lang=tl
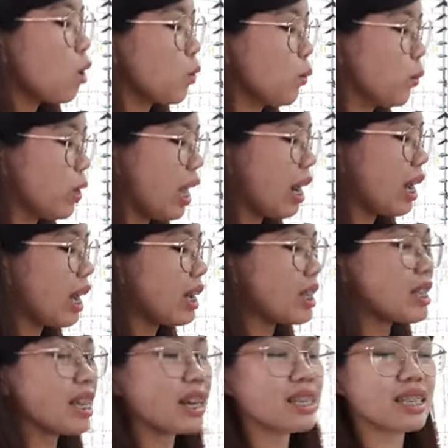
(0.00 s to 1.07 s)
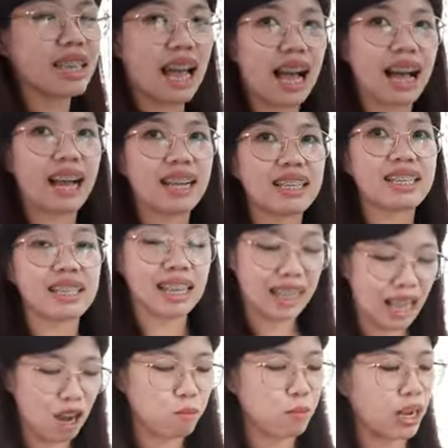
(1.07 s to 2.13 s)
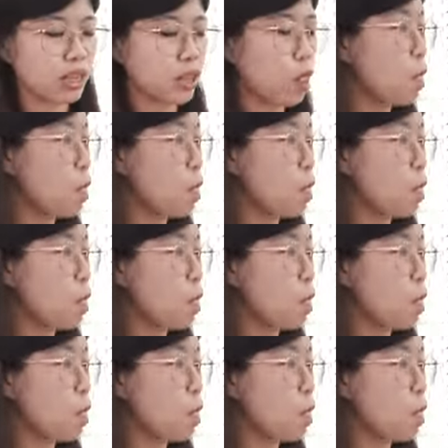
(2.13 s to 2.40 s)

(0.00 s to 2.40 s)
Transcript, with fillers: kulang ang isang sa salamat.